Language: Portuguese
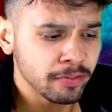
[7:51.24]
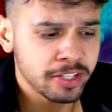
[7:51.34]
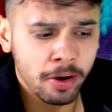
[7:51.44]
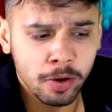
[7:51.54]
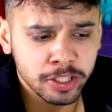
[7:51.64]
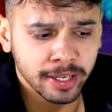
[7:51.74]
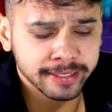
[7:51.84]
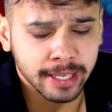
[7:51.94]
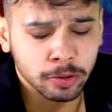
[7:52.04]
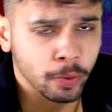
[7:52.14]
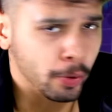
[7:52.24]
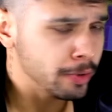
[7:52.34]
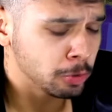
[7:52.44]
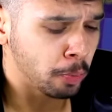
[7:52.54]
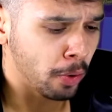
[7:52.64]
se você gosta de lançador,
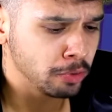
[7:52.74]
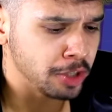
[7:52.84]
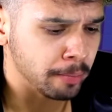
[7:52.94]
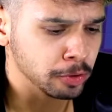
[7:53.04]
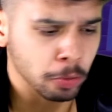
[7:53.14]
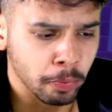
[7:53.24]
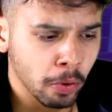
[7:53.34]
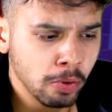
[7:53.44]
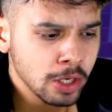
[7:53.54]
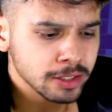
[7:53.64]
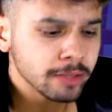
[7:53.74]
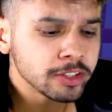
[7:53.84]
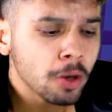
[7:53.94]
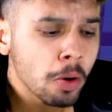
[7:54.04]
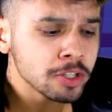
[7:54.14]
o Sprout é muito bom, se
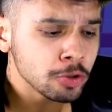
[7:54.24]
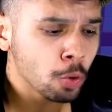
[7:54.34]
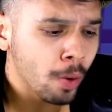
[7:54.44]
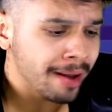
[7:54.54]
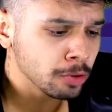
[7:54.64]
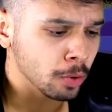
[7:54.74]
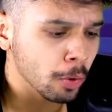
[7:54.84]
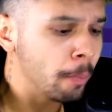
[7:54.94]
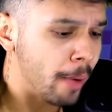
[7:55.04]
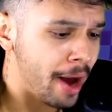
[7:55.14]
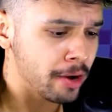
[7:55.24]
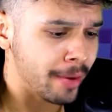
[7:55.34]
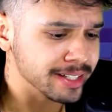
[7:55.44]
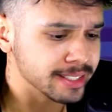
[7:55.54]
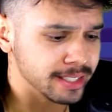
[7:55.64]
você gosta de curador, o
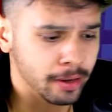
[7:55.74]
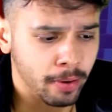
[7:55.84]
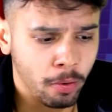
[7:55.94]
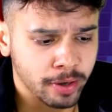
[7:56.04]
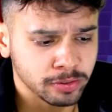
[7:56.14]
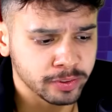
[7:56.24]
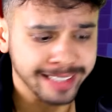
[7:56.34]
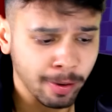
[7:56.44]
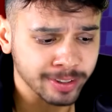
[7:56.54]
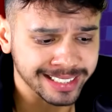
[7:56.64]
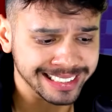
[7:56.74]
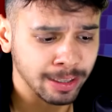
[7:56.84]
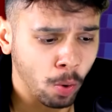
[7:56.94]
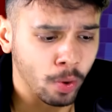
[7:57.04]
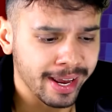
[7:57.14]
Byron é insano, agora se você gosta de
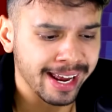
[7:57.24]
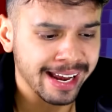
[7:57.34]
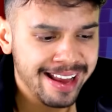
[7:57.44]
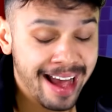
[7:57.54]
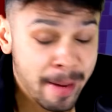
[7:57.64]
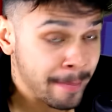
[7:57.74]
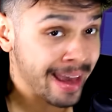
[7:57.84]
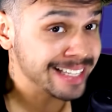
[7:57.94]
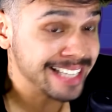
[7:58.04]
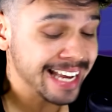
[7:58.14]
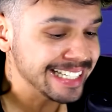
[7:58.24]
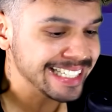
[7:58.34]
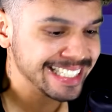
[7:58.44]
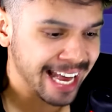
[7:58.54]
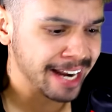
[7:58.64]
correr, a Max é
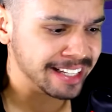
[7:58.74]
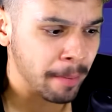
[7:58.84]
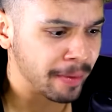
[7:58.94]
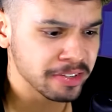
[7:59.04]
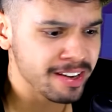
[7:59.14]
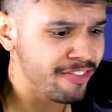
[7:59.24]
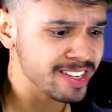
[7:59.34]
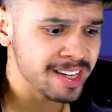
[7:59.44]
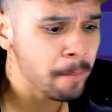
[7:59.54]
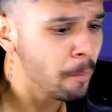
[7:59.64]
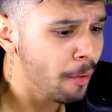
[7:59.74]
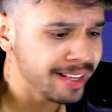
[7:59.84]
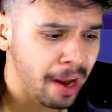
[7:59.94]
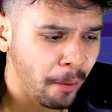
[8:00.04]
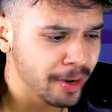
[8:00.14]
insana, dá pra você fazer
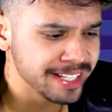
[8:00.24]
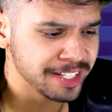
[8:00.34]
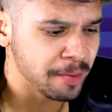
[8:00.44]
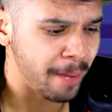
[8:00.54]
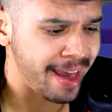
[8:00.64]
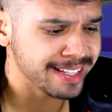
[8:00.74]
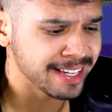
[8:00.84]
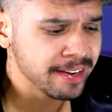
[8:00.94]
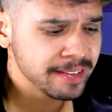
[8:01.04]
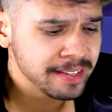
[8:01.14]
muita coisa de Max